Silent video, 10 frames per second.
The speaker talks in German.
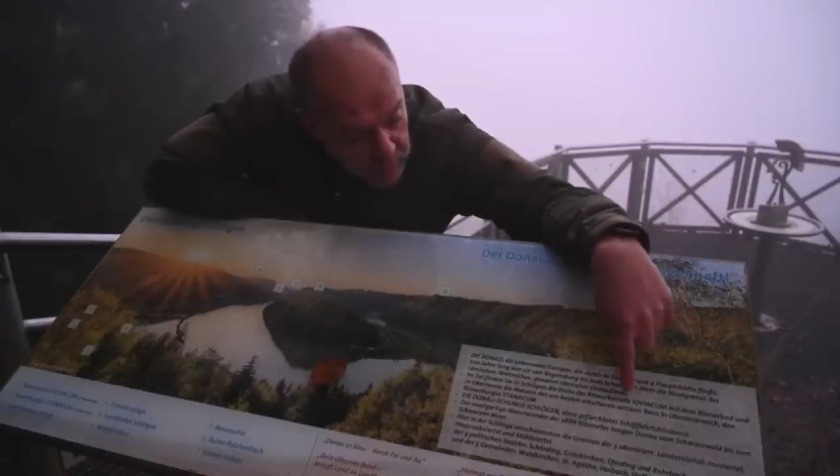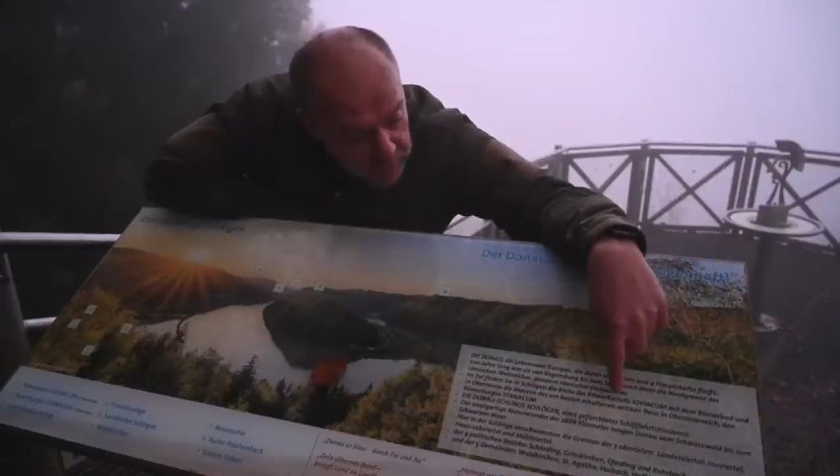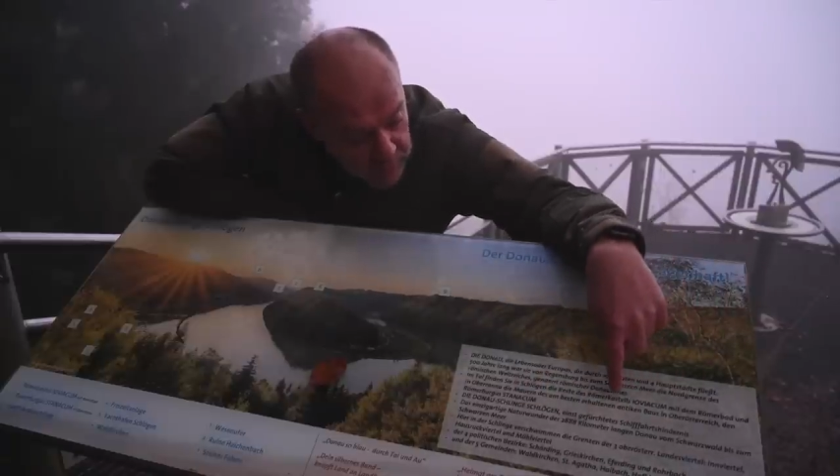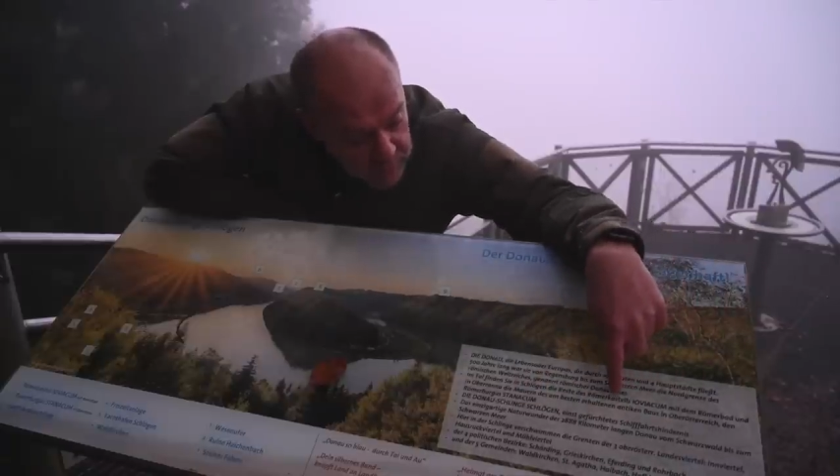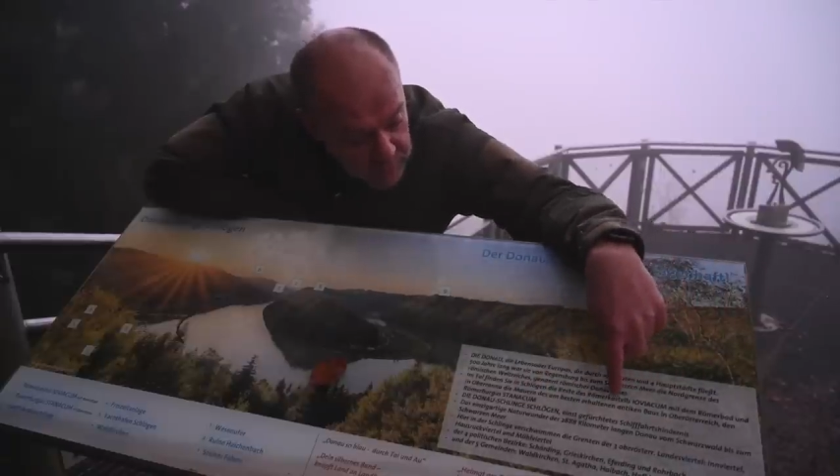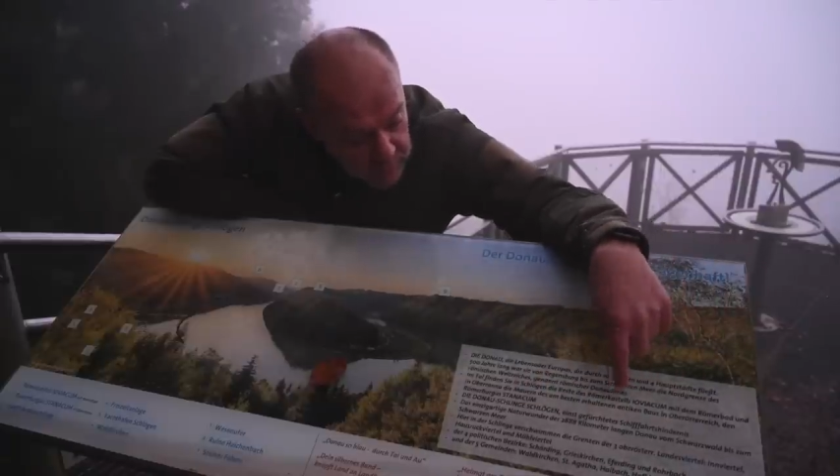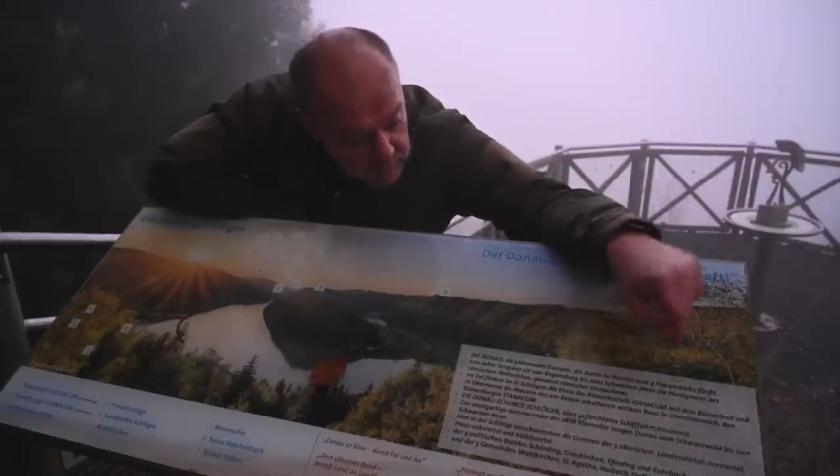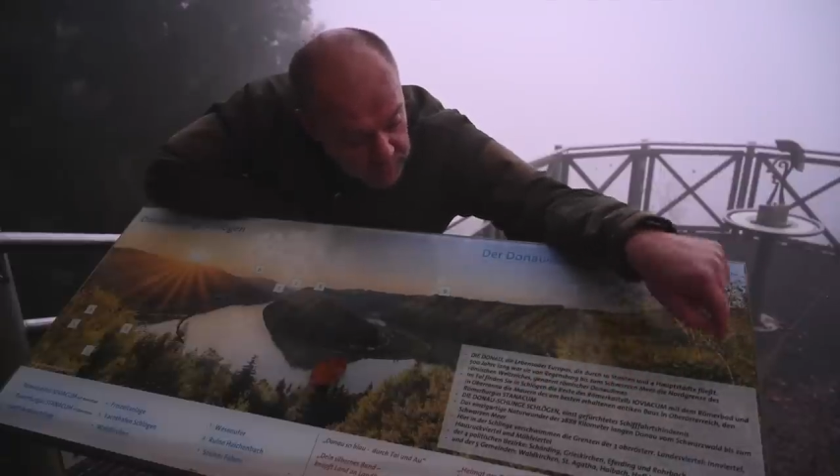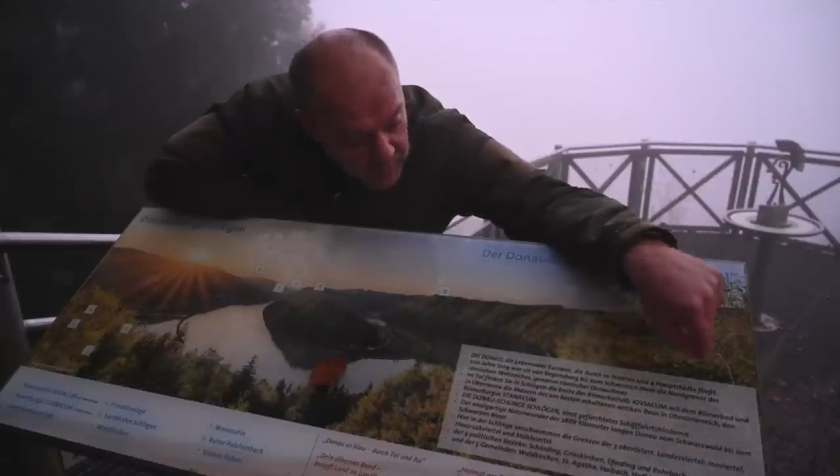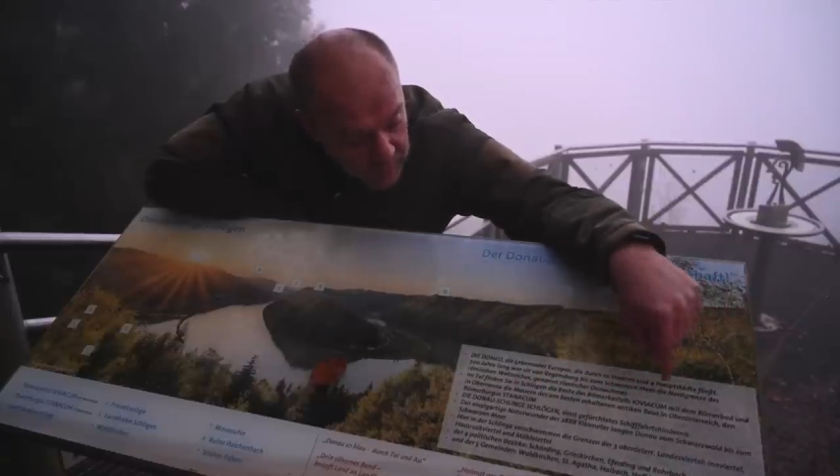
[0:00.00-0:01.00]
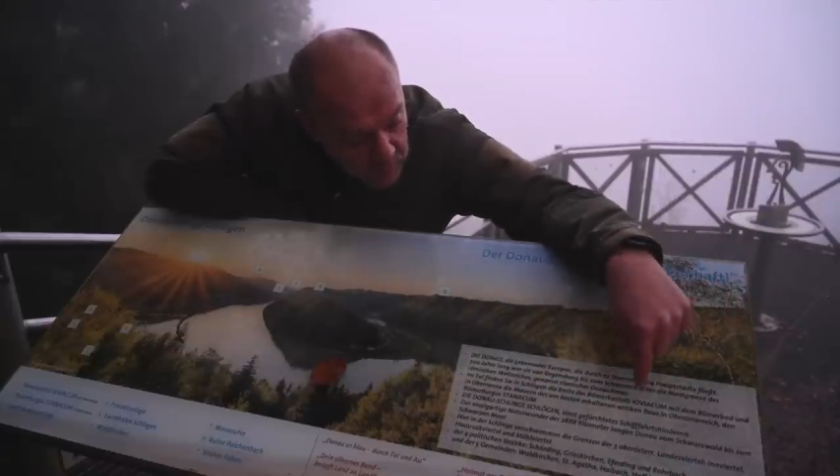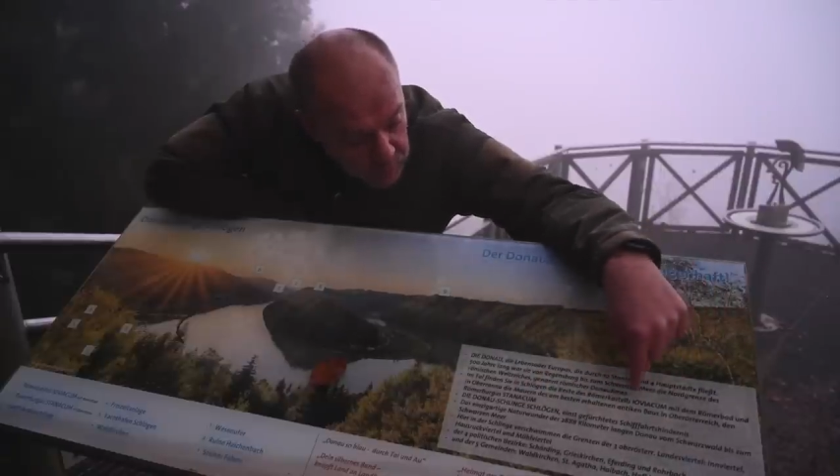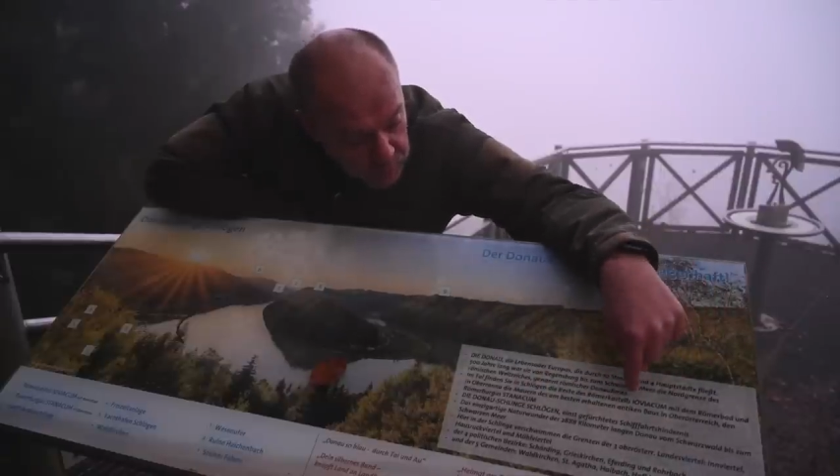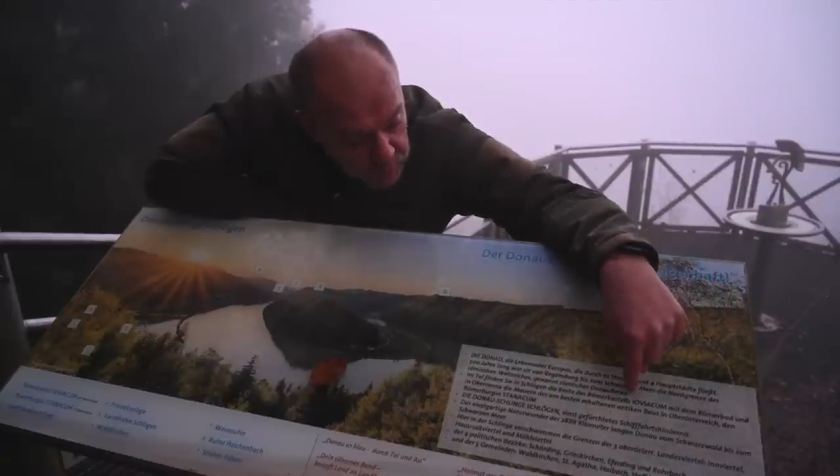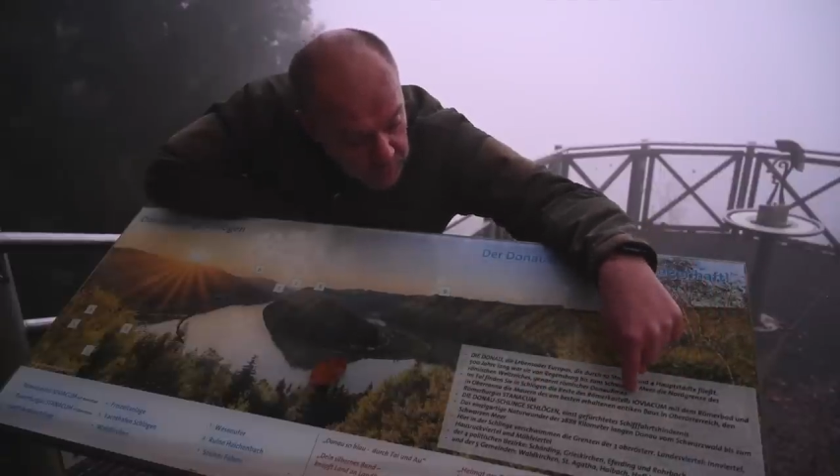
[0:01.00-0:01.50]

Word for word: dass sich im Tal unten